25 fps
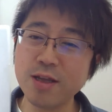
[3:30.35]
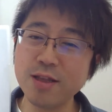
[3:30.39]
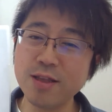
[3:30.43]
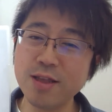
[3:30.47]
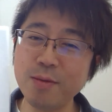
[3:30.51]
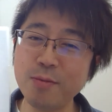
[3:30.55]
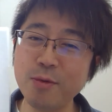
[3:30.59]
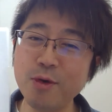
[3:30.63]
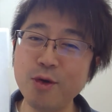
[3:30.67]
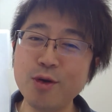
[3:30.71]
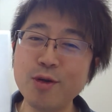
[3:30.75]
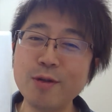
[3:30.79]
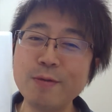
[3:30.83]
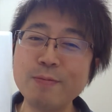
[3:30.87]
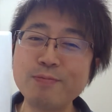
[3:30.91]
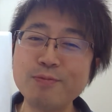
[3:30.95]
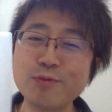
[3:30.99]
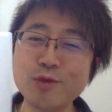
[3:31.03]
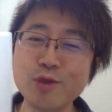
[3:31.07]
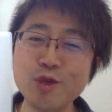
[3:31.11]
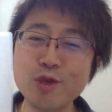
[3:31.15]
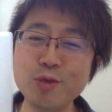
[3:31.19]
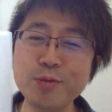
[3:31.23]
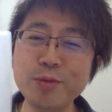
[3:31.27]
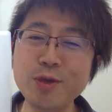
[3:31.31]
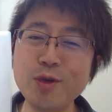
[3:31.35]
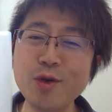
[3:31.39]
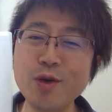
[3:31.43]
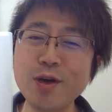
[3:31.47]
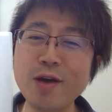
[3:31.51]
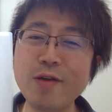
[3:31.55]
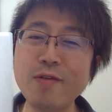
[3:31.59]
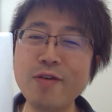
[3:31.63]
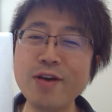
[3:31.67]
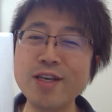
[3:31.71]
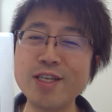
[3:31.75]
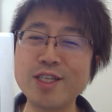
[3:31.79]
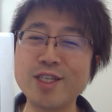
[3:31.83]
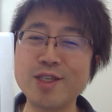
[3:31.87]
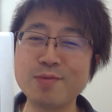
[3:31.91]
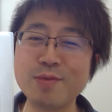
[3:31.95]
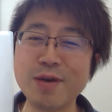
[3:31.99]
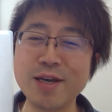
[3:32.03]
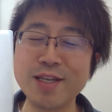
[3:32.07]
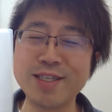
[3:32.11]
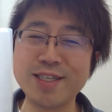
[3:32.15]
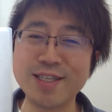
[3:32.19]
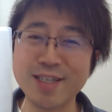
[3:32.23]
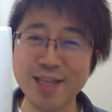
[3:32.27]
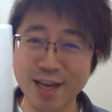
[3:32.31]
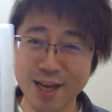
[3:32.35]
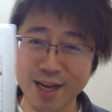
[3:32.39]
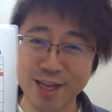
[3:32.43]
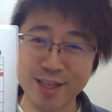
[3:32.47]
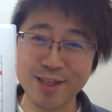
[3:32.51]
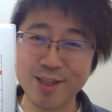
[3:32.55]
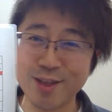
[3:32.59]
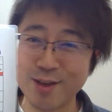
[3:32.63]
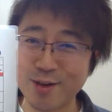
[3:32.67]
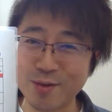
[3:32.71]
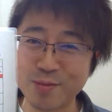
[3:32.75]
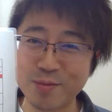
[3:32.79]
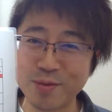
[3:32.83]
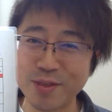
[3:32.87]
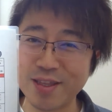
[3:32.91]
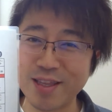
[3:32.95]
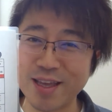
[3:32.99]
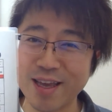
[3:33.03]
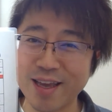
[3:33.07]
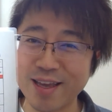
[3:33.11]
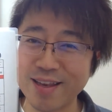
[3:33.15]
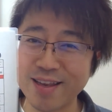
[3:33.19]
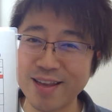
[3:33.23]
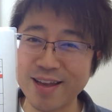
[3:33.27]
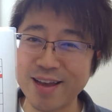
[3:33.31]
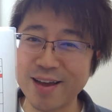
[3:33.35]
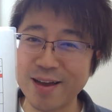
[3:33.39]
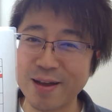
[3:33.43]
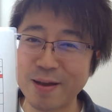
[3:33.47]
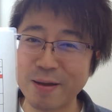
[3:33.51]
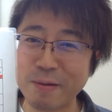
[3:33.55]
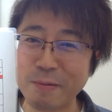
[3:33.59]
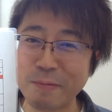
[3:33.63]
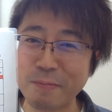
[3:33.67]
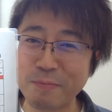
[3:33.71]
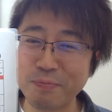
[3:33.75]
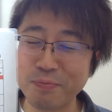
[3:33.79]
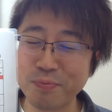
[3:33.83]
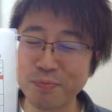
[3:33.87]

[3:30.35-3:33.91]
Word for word: でも、首の皮一枚繋がってるみたいな、